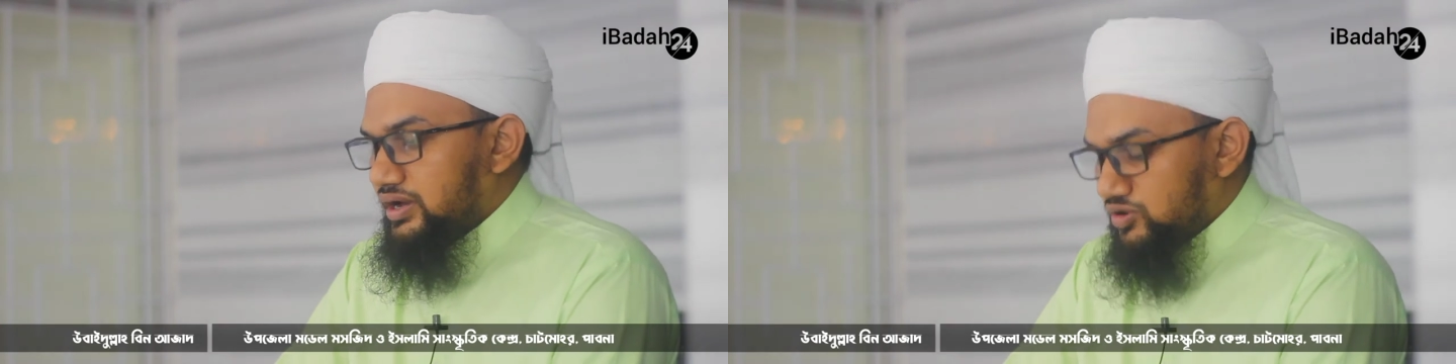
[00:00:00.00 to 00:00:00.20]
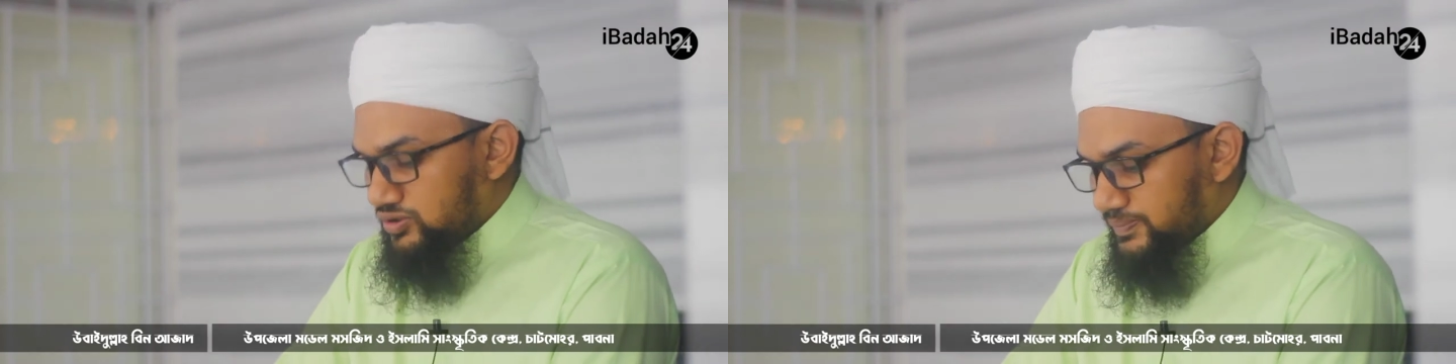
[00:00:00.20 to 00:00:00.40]

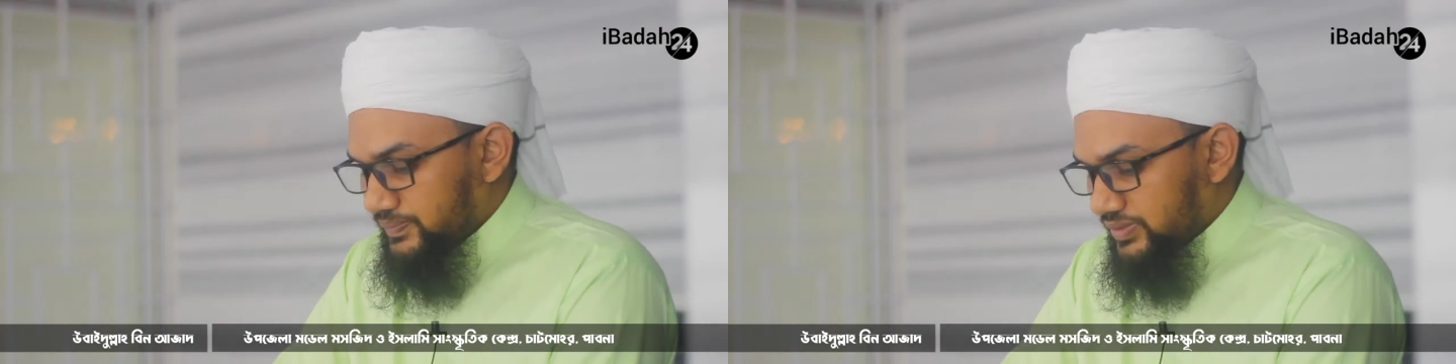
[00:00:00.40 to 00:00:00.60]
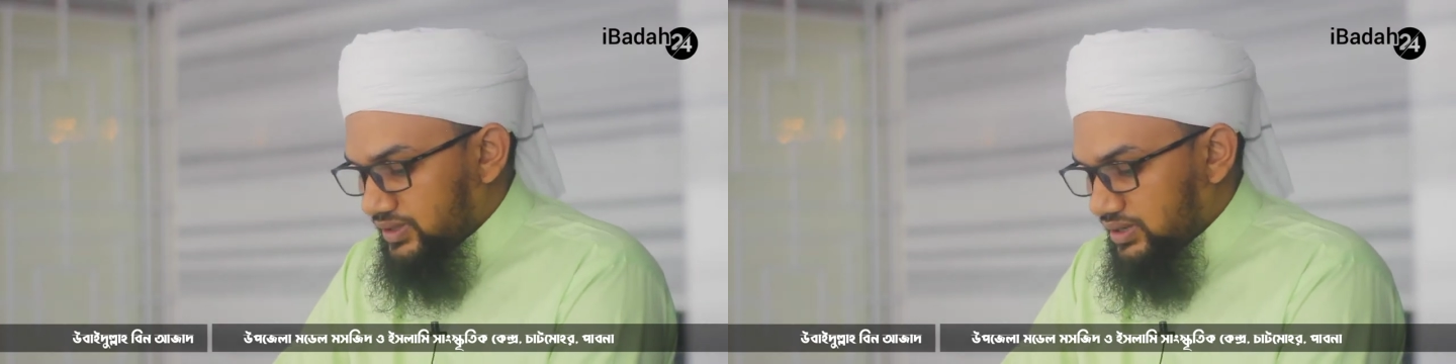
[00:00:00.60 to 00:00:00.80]
এখন
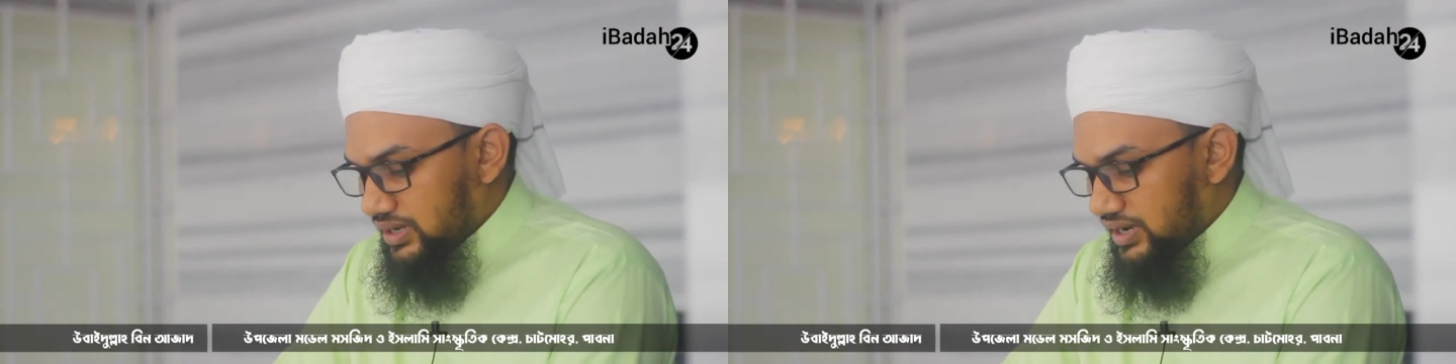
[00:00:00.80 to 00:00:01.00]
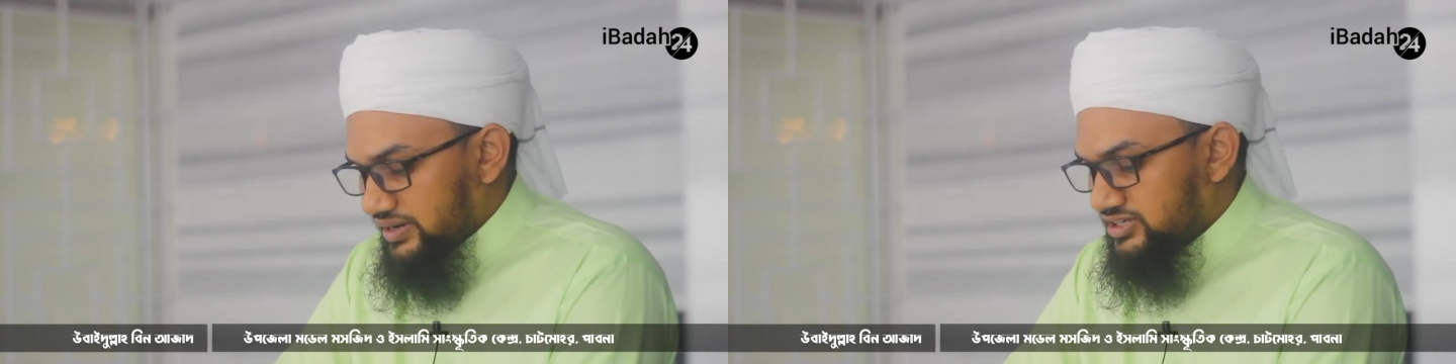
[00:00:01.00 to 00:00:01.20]

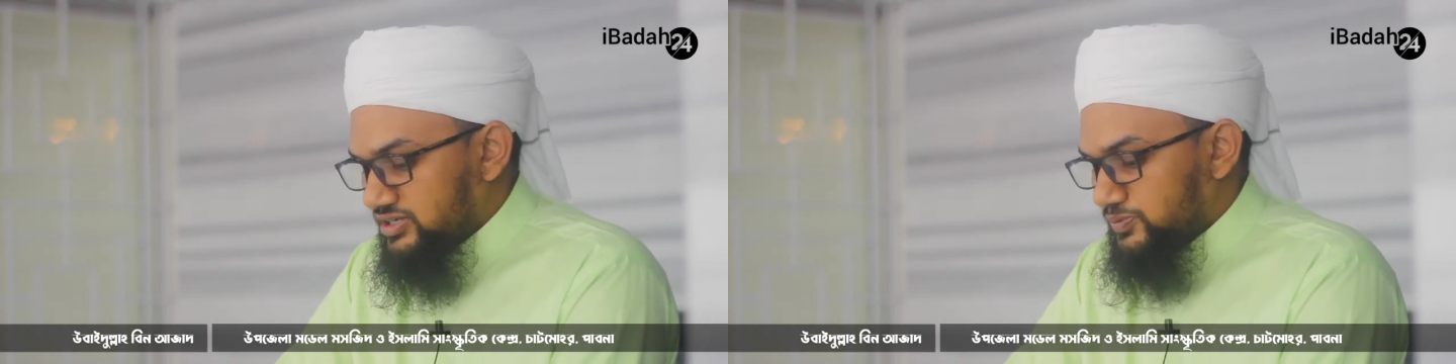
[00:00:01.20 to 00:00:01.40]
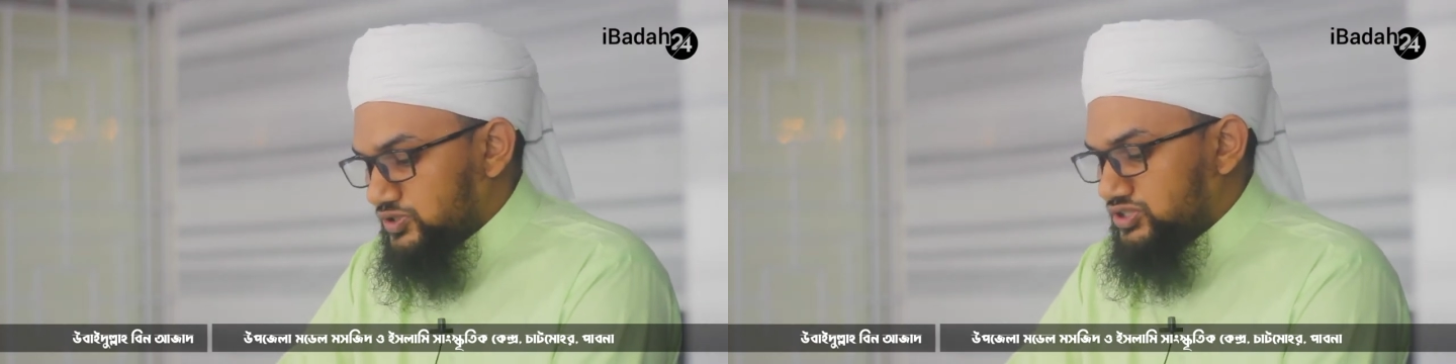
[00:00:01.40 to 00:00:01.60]

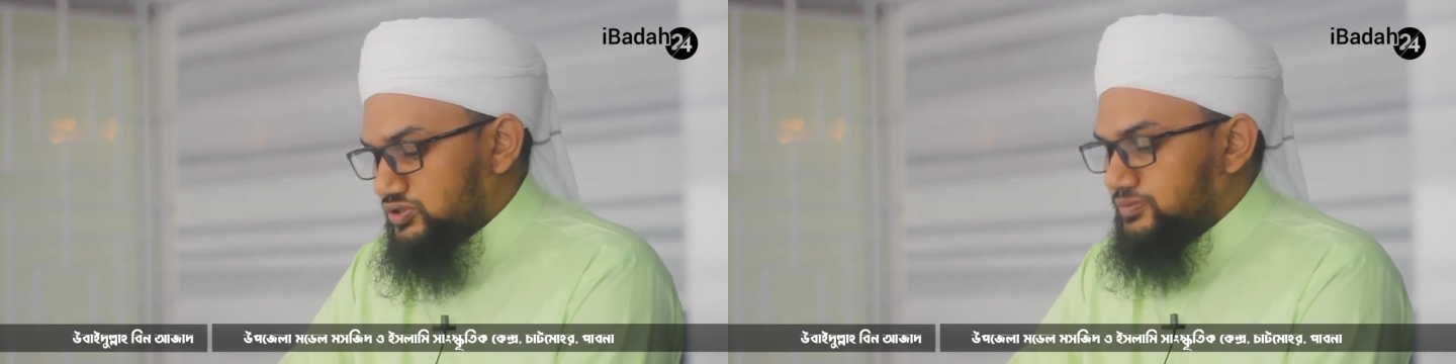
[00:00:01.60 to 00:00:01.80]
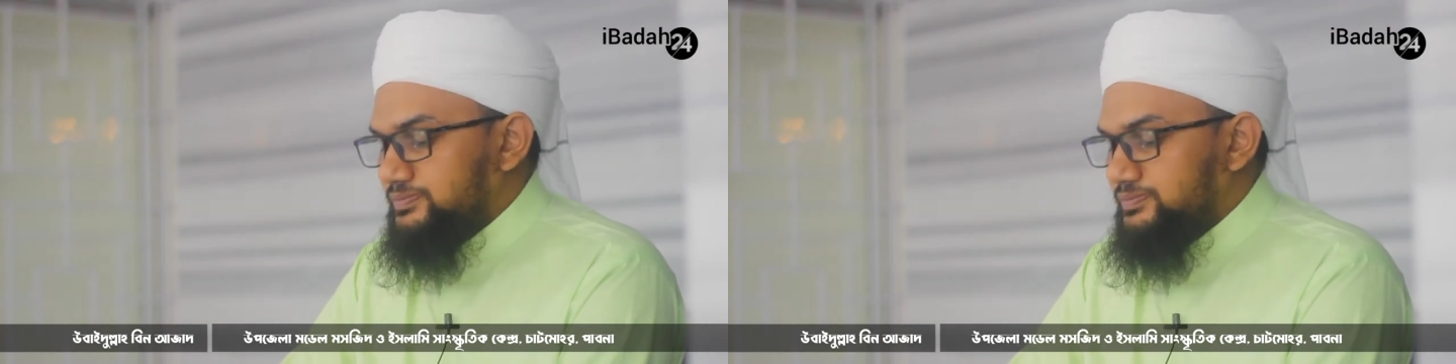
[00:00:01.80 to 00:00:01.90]
আরেকটি প্রশ্ন